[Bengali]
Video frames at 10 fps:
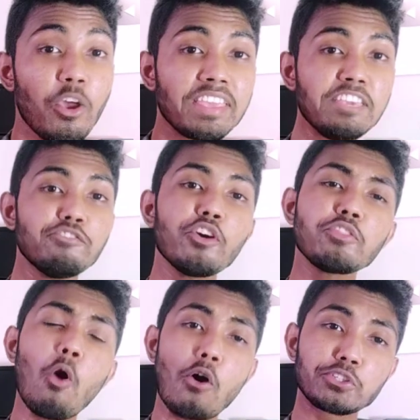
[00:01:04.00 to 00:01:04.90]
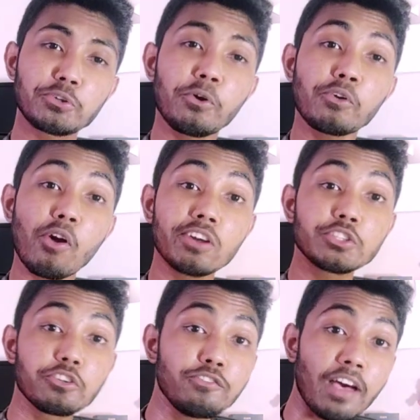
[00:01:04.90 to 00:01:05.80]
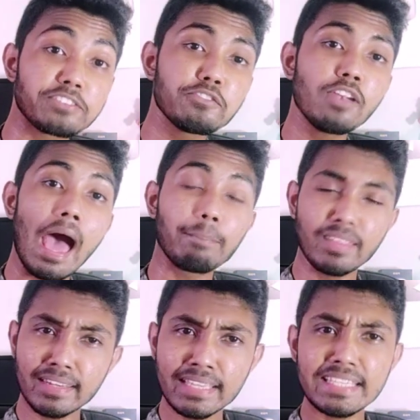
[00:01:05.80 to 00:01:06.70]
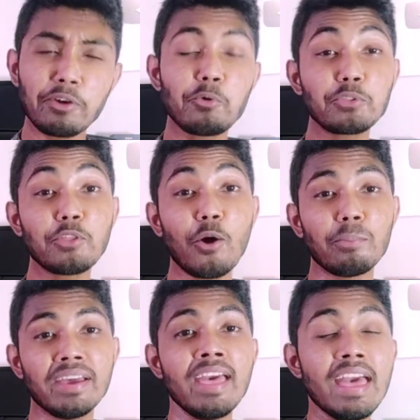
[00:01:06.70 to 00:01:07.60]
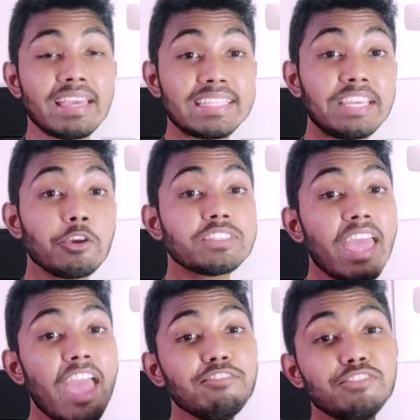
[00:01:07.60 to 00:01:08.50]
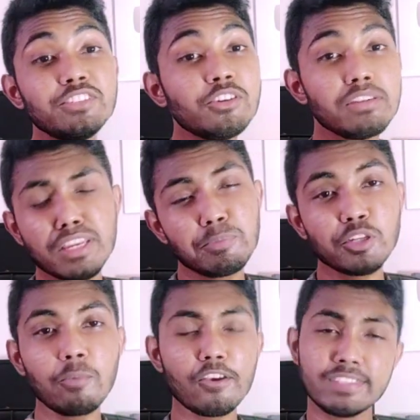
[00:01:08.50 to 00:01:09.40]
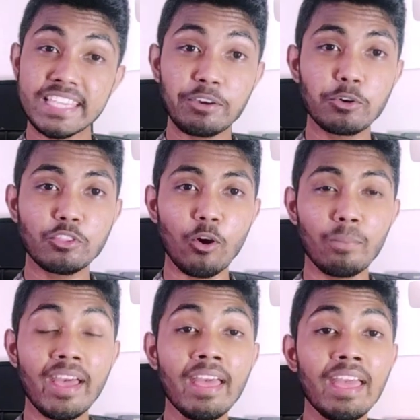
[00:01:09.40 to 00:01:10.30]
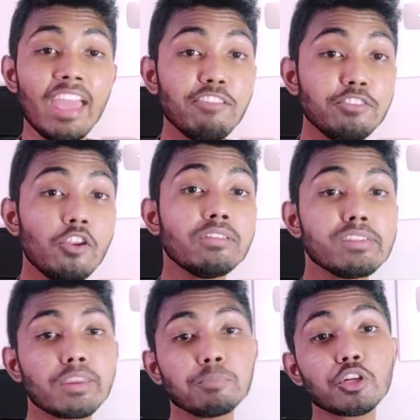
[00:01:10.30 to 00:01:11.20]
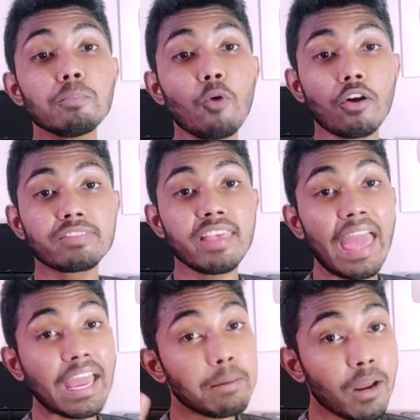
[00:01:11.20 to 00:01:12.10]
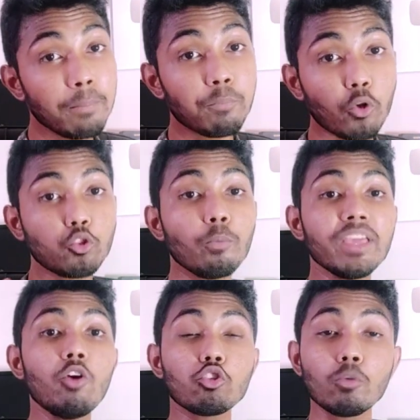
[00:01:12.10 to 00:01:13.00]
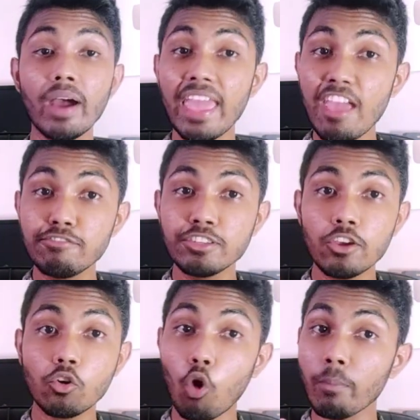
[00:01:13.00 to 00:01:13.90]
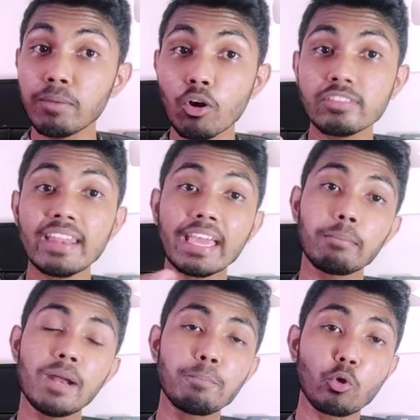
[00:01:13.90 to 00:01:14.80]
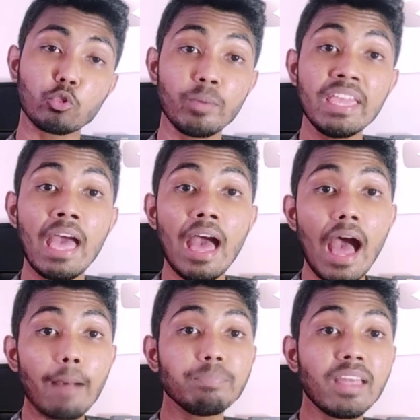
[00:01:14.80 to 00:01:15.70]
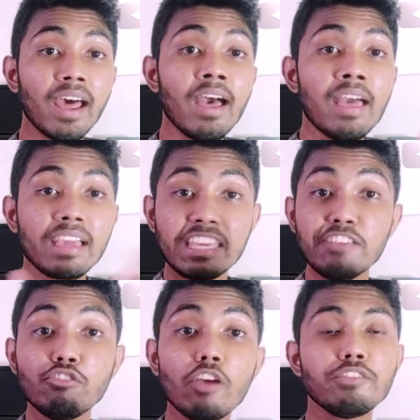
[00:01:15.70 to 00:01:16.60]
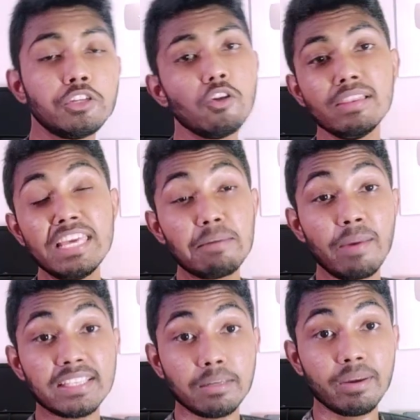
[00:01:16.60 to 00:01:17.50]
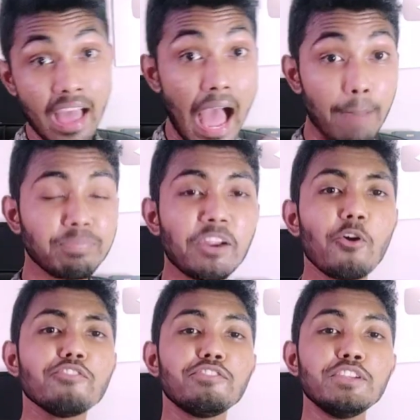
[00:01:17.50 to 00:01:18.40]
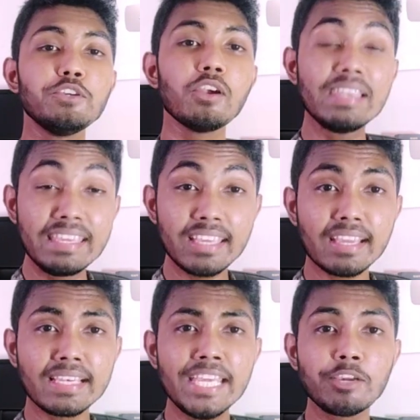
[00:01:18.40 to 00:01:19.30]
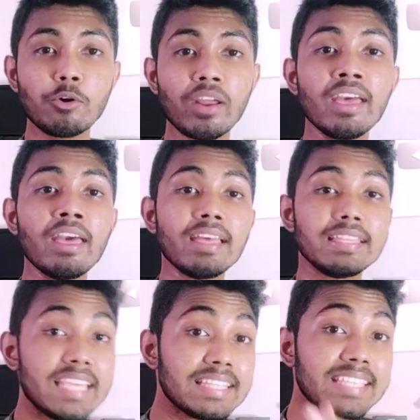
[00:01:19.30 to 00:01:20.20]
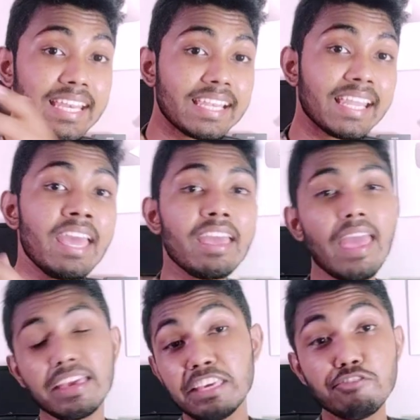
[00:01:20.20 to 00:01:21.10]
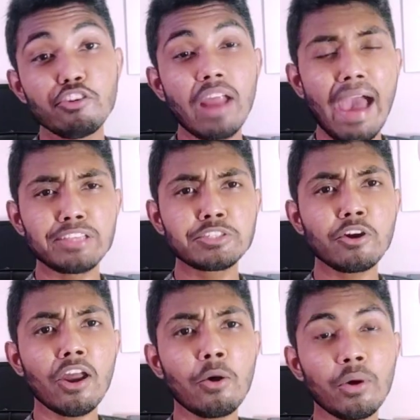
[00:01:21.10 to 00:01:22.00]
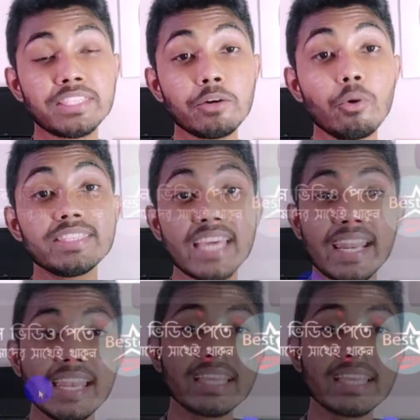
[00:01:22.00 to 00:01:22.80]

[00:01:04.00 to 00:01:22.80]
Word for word: এই গিভওয়েতে অংশগ্রহণ করার জন্য ফার্স্ট অফ অল আপনাদেরকে যা করতে হবে সেটি হচ্ছে এই ভিডিও ডিসক্রিপশন বক্স চেক করতে হবে এই ভিডিও ডিসক্রিপশন বক্সে একেবারে প্রথমেই অথবা এই ভিডিওর কমেন্ট বক্সের একেবারে প্রথমেই আপনার আপনারা গিভওয়ে ভিডিওর লিঙ্ক পেয়ে যাবেন আপনারা ওই ভিডিওর লিঙ্কে ক্লিক করে যে চ্যানেলে এই গিভওয়ের আয়োজন করা হয়েছে ওই চ্যানেলে